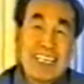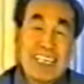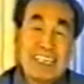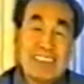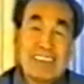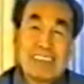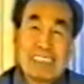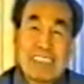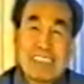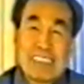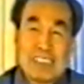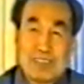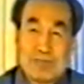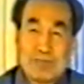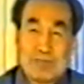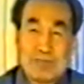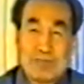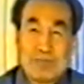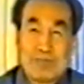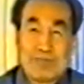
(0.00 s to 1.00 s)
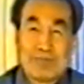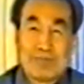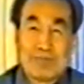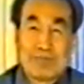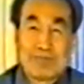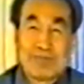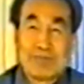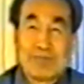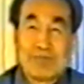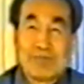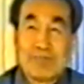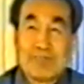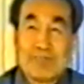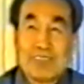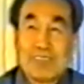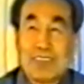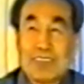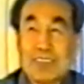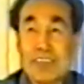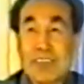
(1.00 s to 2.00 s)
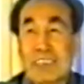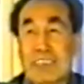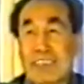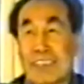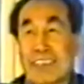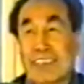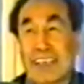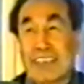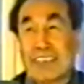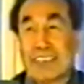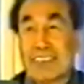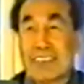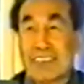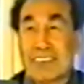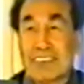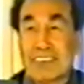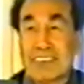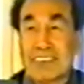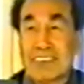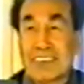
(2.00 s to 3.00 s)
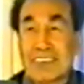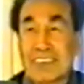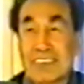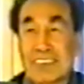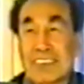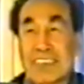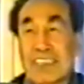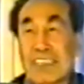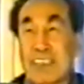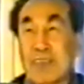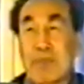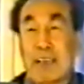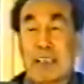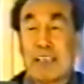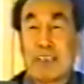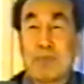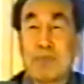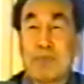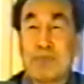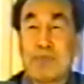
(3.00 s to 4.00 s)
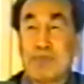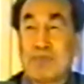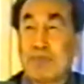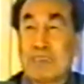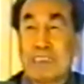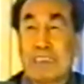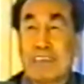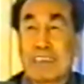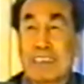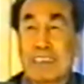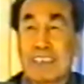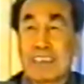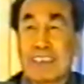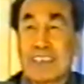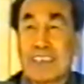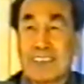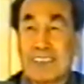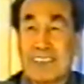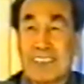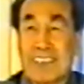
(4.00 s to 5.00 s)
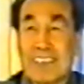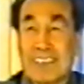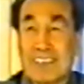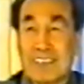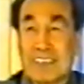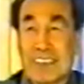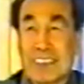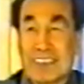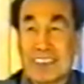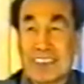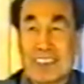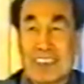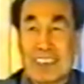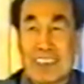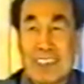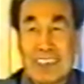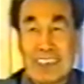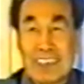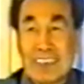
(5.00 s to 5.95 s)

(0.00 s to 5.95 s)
那些东西呢，我经常吃那些别人不喜欢吃的啊，不喜欢吃的。